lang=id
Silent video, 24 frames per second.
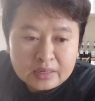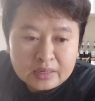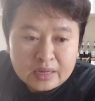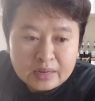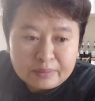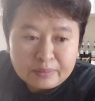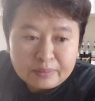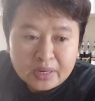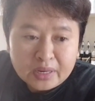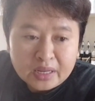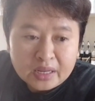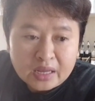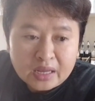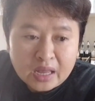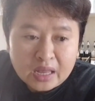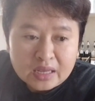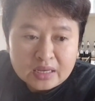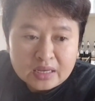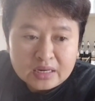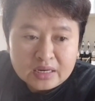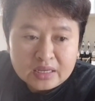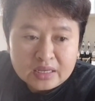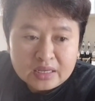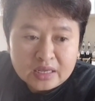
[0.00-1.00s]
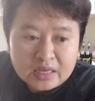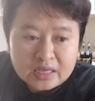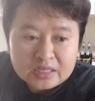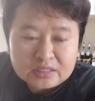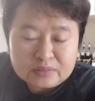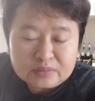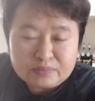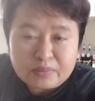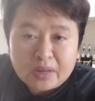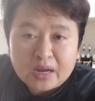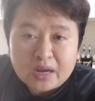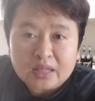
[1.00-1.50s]
dan mereka ini
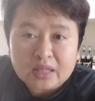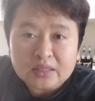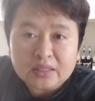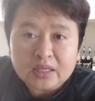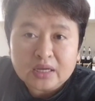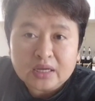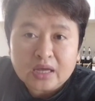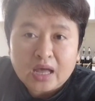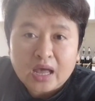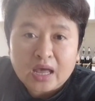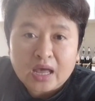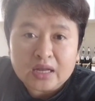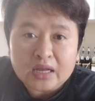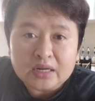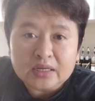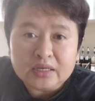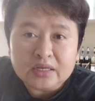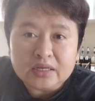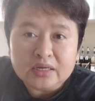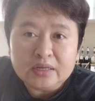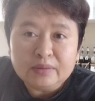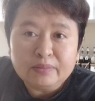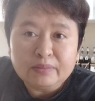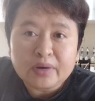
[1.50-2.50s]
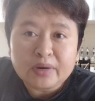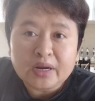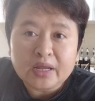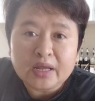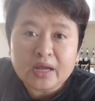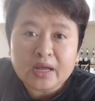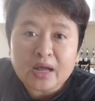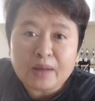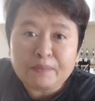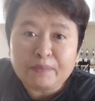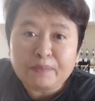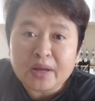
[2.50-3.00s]
guys para TKL ini
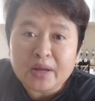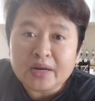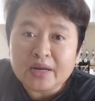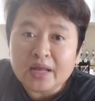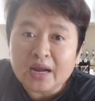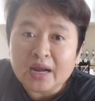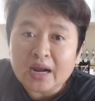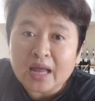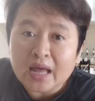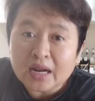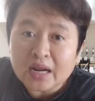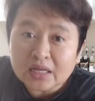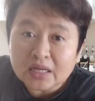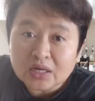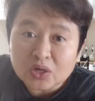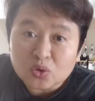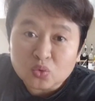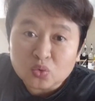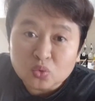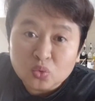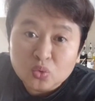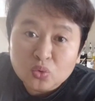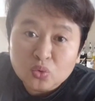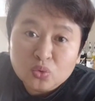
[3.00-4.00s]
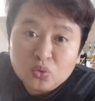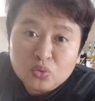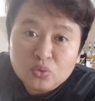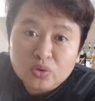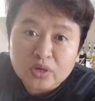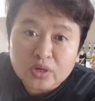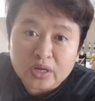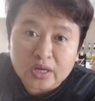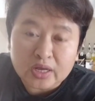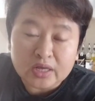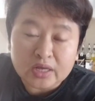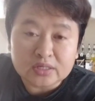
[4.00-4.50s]
mereka pada lari ke
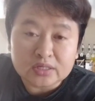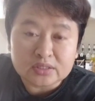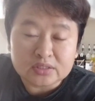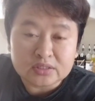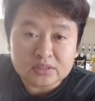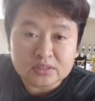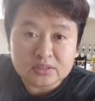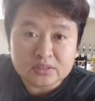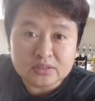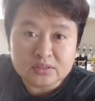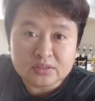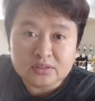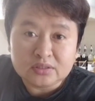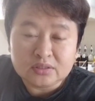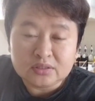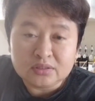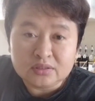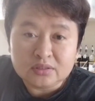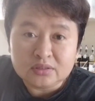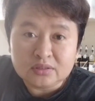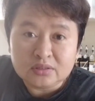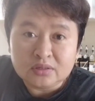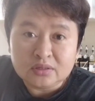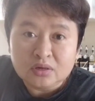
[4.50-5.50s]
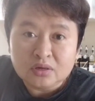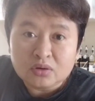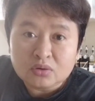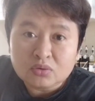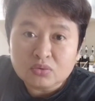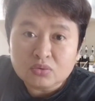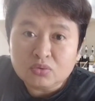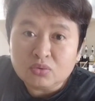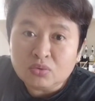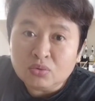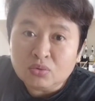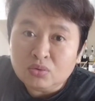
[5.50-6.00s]
gunung guys
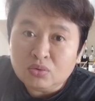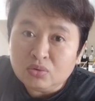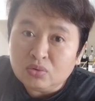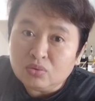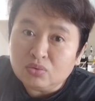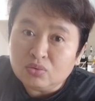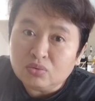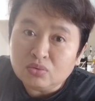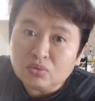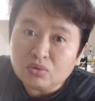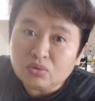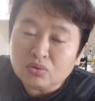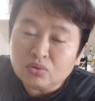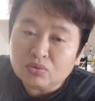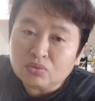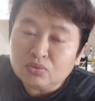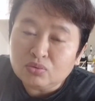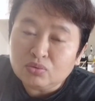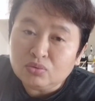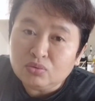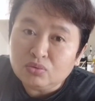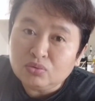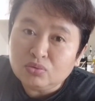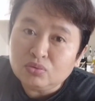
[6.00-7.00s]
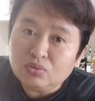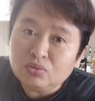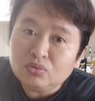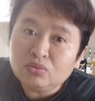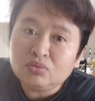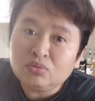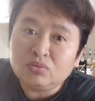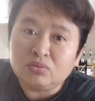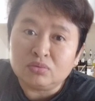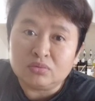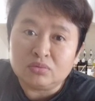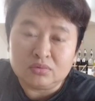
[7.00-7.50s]
gunung loh
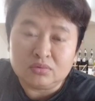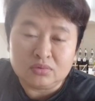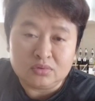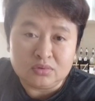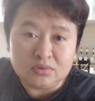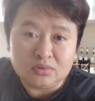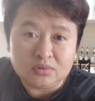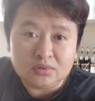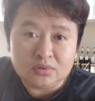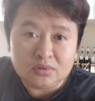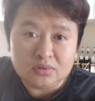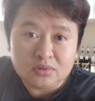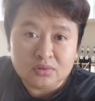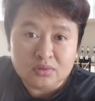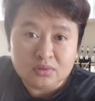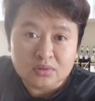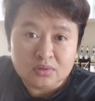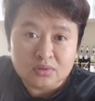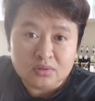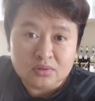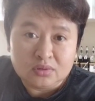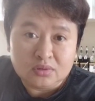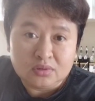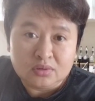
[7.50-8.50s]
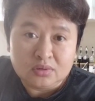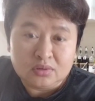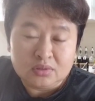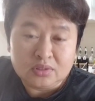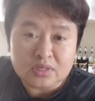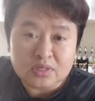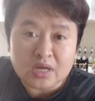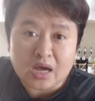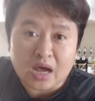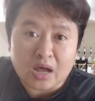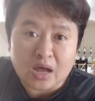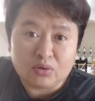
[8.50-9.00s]
gunung
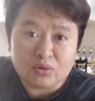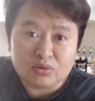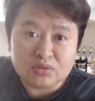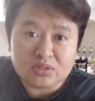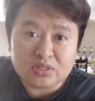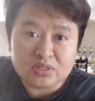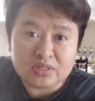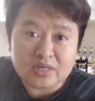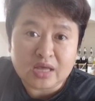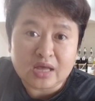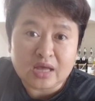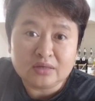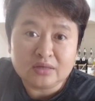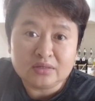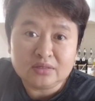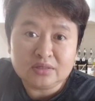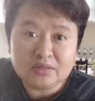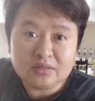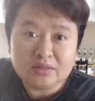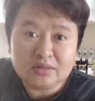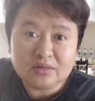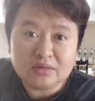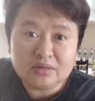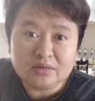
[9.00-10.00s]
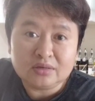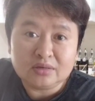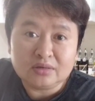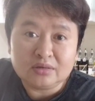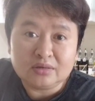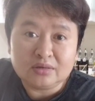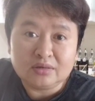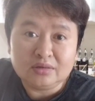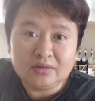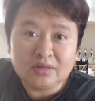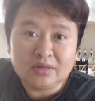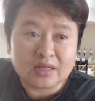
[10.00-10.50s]
ya kalau siang sih
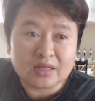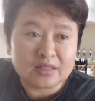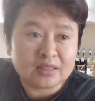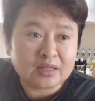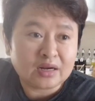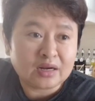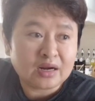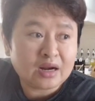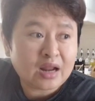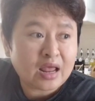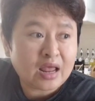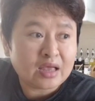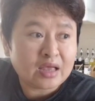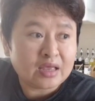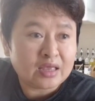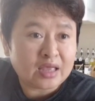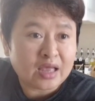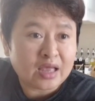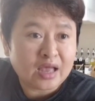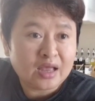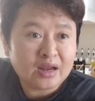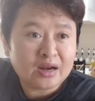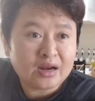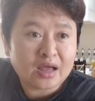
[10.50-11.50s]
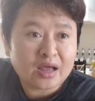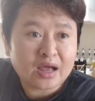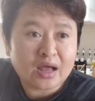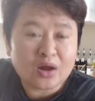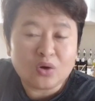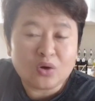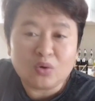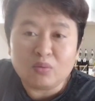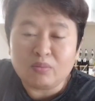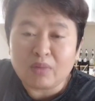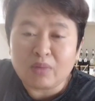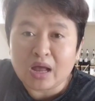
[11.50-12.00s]
ya terang ya nah
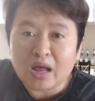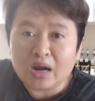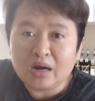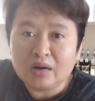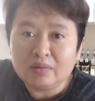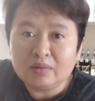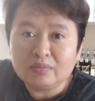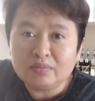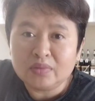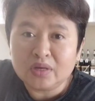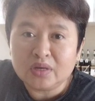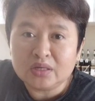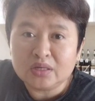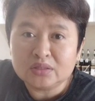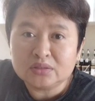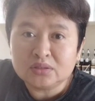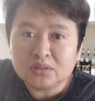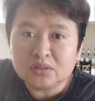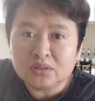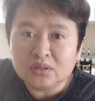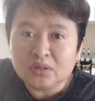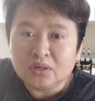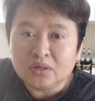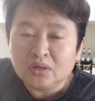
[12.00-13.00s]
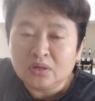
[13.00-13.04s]
kalau malam guys